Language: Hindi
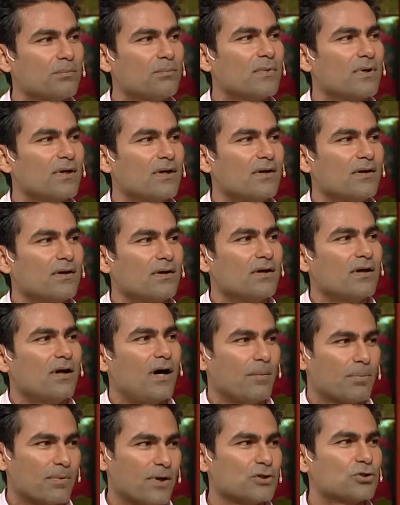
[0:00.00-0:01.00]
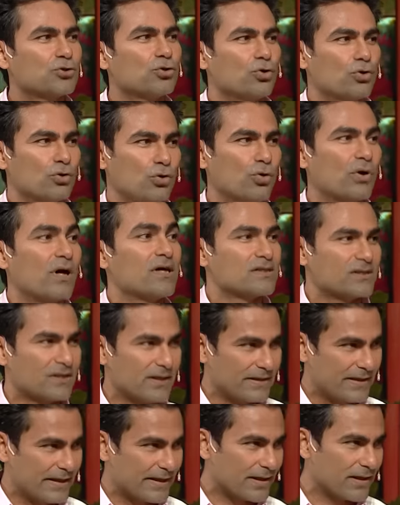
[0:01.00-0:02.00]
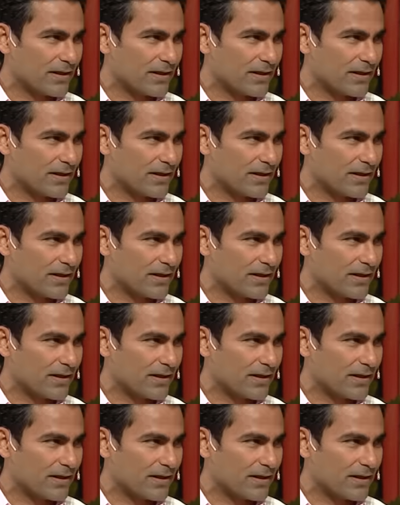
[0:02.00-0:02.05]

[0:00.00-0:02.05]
अब आपका शो लोग हंसते हैं देख